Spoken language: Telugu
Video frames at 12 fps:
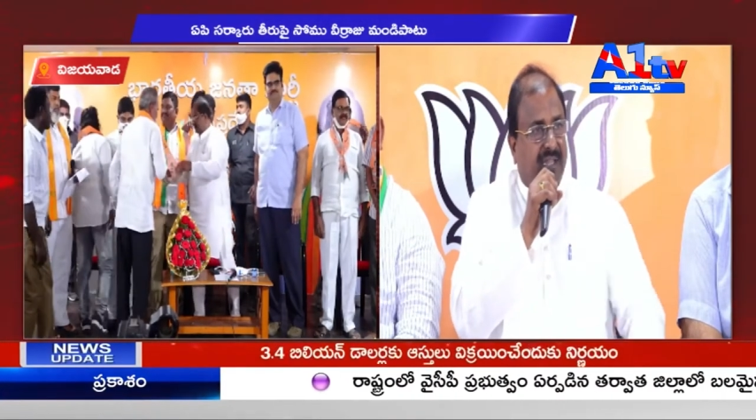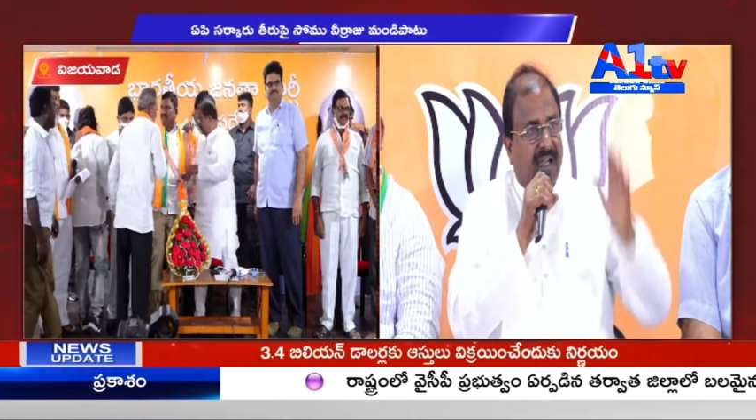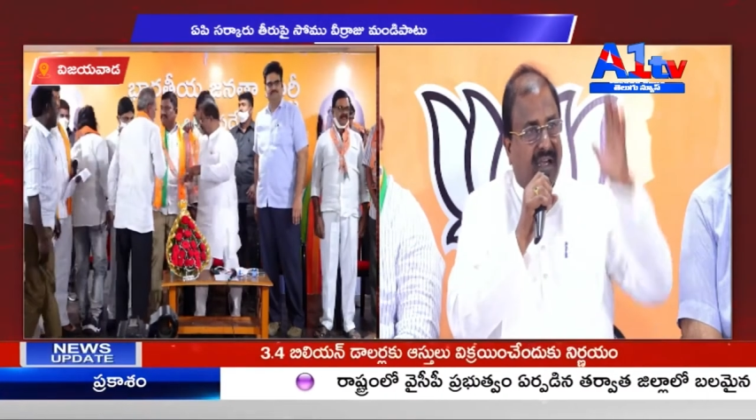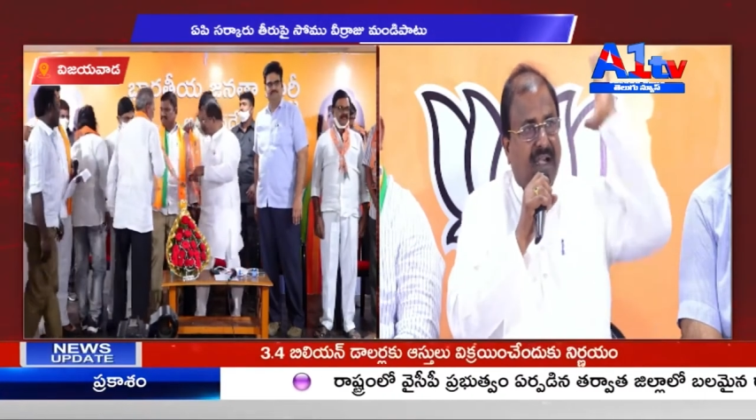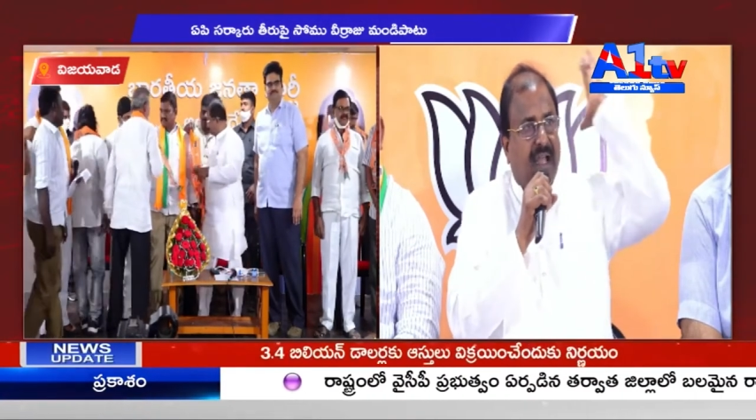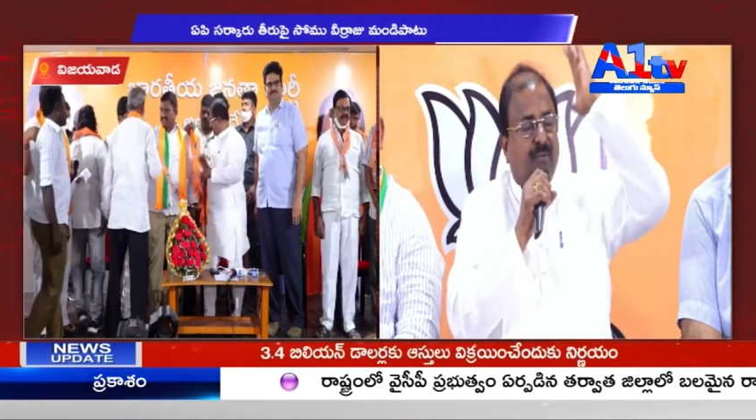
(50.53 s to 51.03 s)

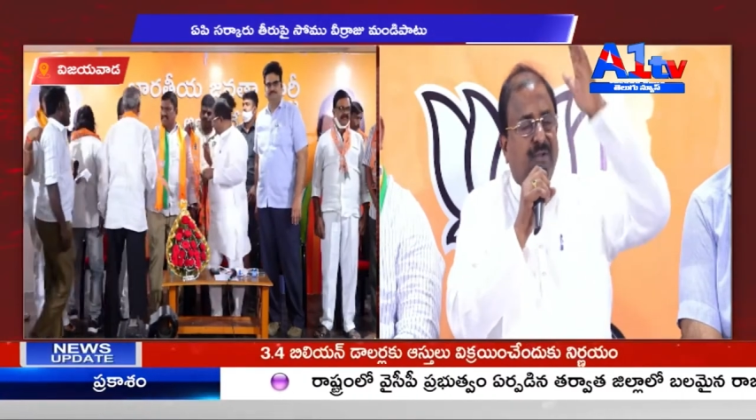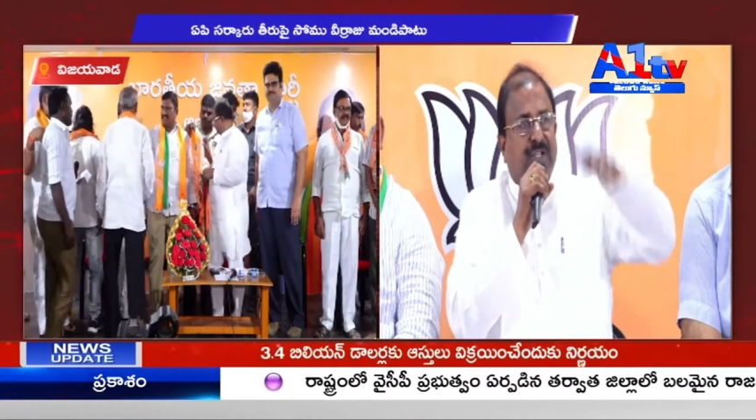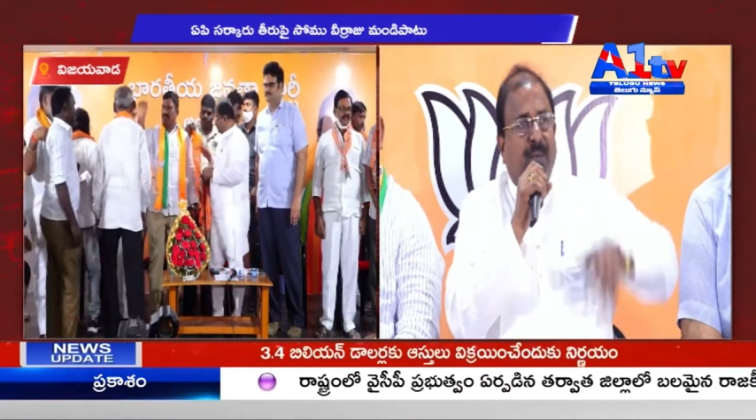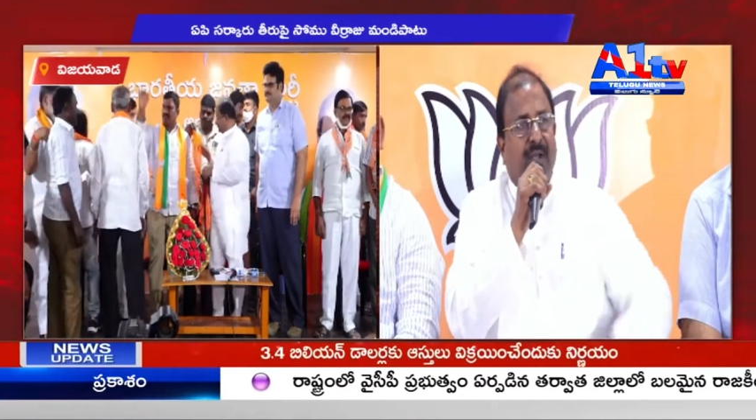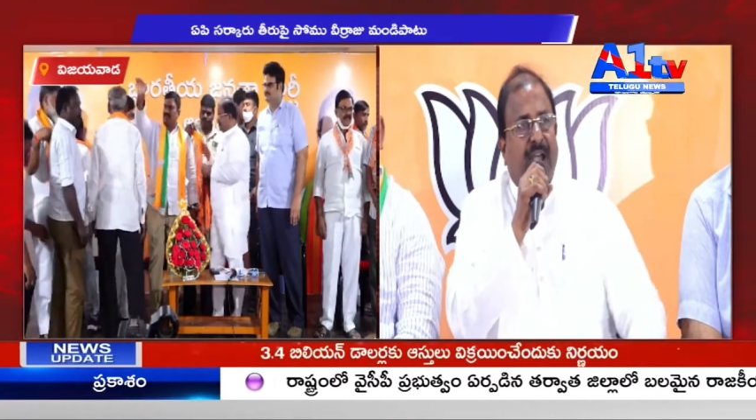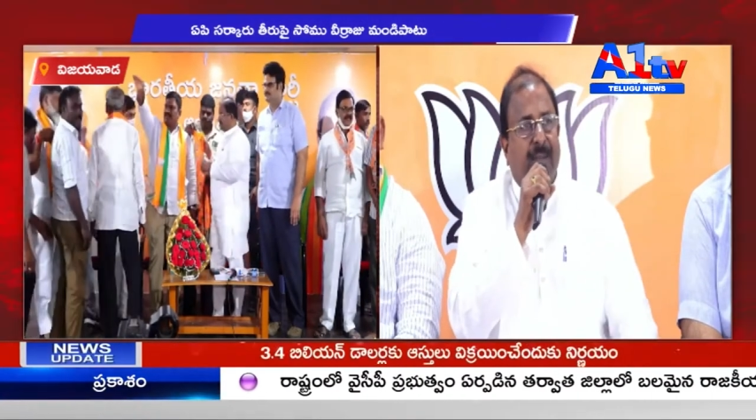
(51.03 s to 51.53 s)
తెలంగాణ
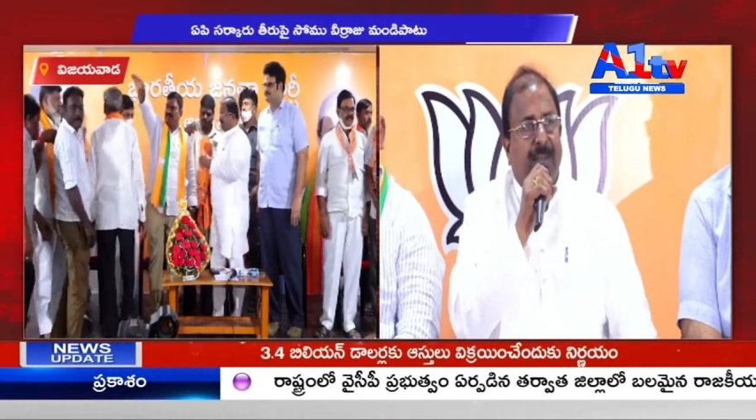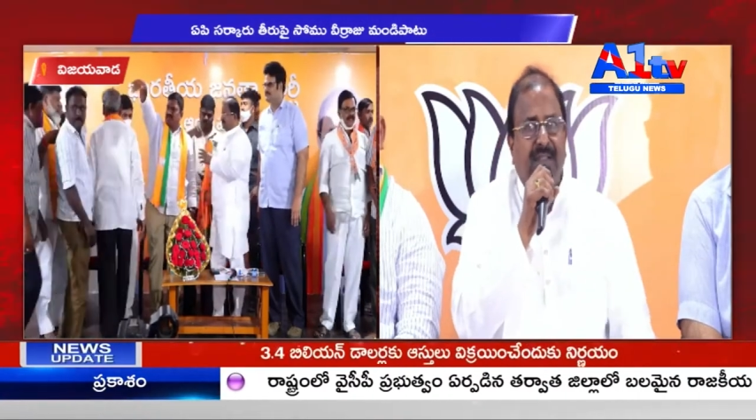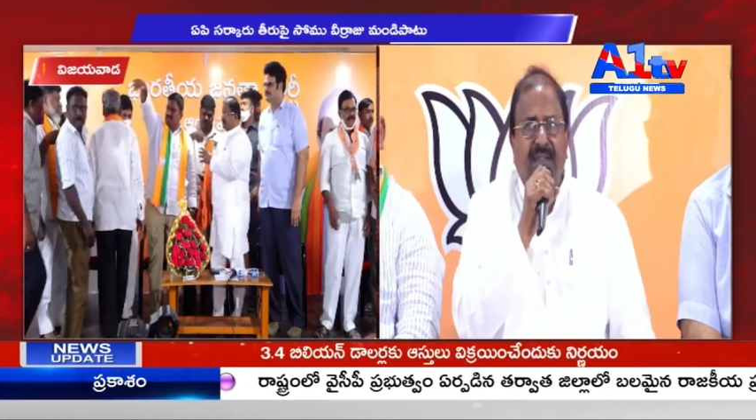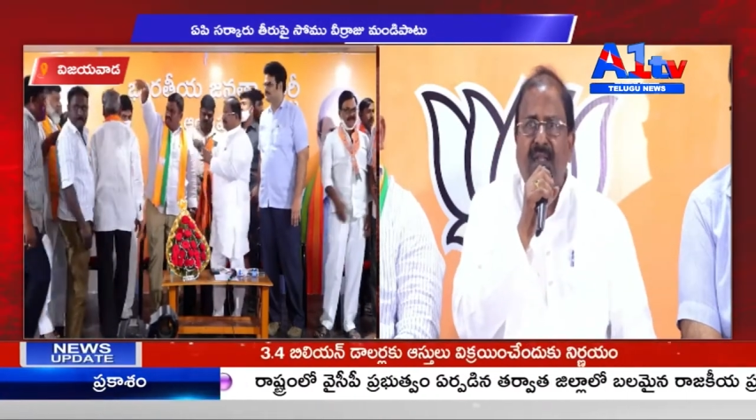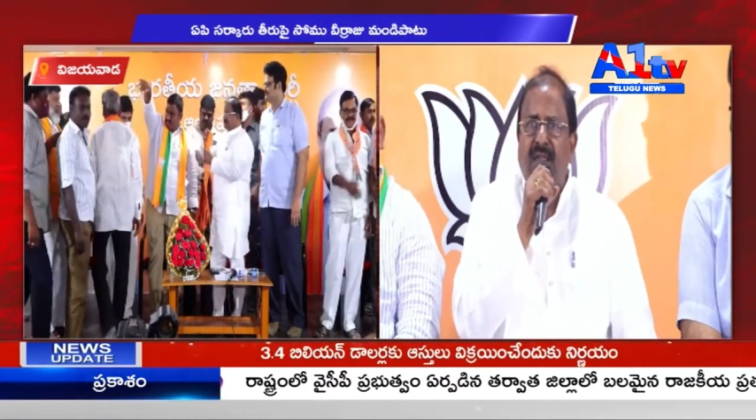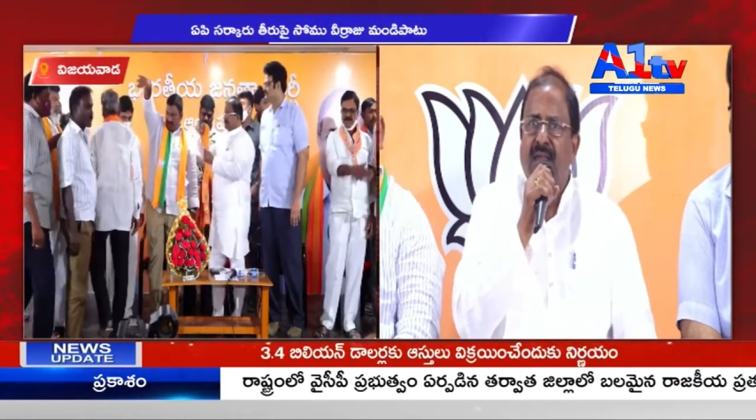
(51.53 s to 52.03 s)
ఉద్యమం
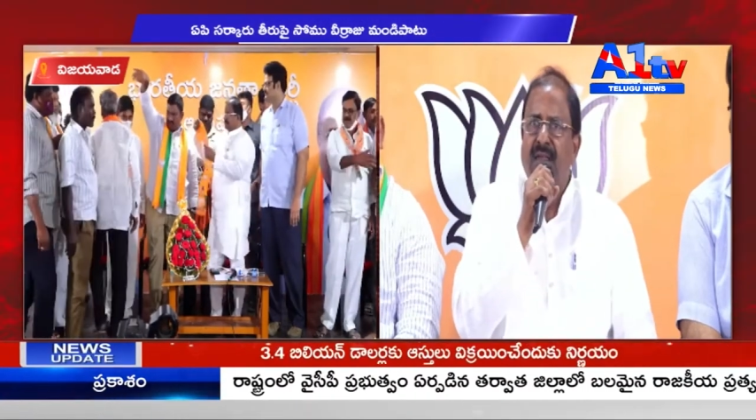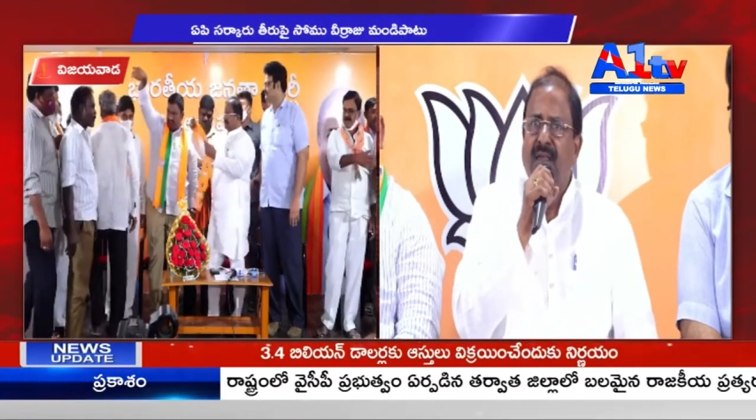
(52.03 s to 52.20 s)
నడిపింది